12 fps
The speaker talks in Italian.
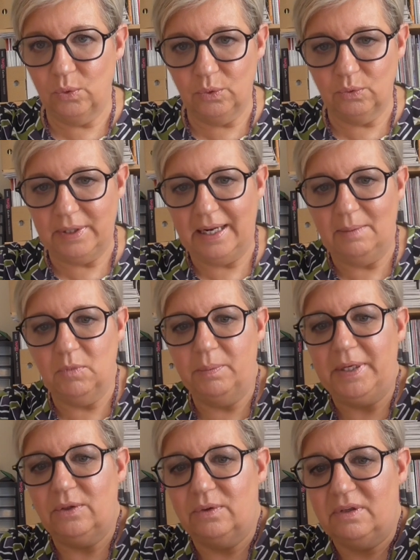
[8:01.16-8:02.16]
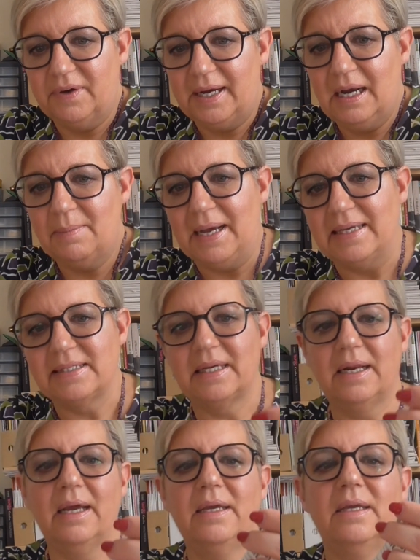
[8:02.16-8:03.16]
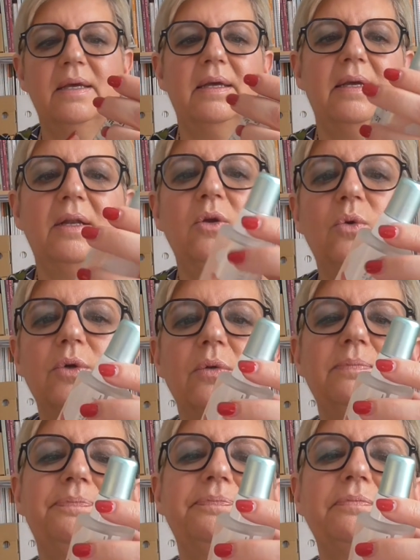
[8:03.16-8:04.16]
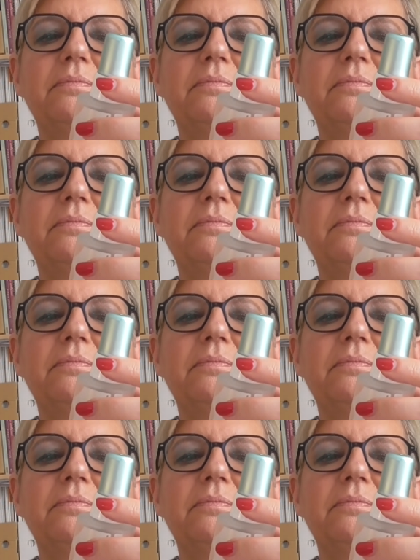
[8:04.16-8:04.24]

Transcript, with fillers: o non è il momento di fare la maschera, eh, loro